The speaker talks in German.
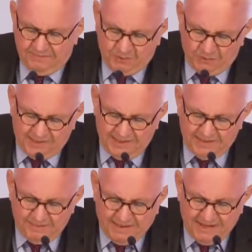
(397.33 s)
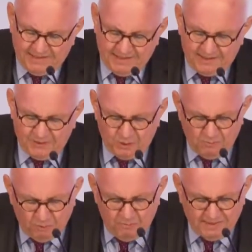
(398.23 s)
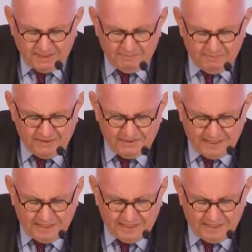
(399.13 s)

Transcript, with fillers: grundlegende Beiträge zum Umgang mit